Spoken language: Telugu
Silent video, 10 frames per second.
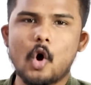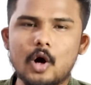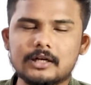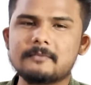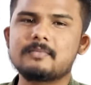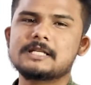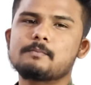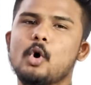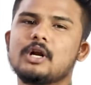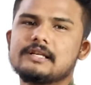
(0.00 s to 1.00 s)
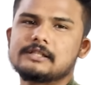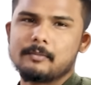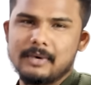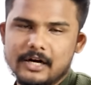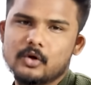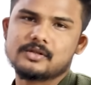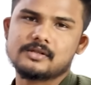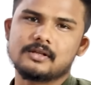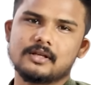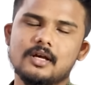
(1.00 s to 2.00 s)
కాటన్ ప్లస్ పాలిస్టర్ బ్లెండ్
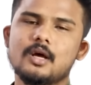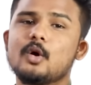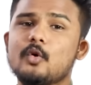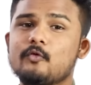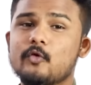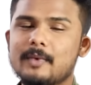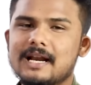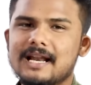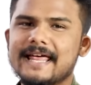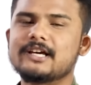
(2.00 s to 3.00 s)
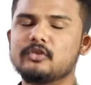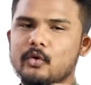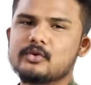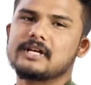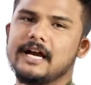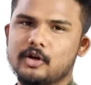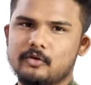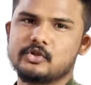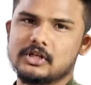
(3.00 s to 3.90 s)
వస్తుంది ఉమెన్ లైక్ దోస్ కైండ్ ఆఫ్